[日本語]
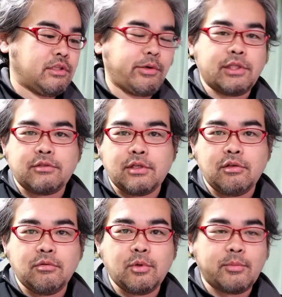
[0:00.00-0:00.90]
たわけですけれ
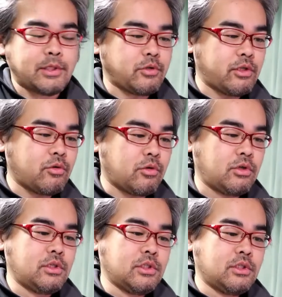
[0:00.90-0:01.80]
ども、まあ、それの
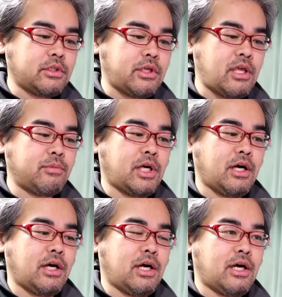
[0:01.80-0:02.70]
ゲーム
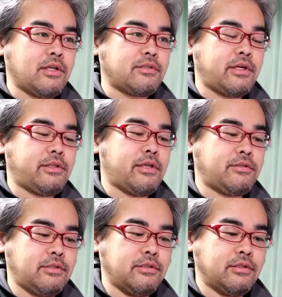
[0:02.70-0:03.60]
化されたや
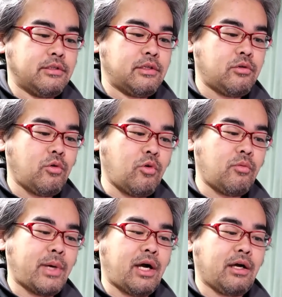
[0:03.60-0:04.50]
つを、
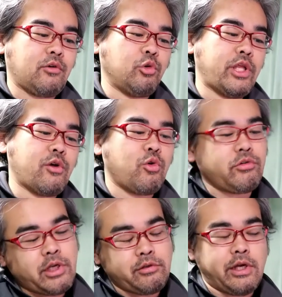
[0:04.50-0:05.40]
まあ、5年
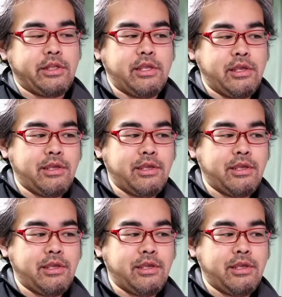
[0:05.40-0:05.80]
遅れぐらいで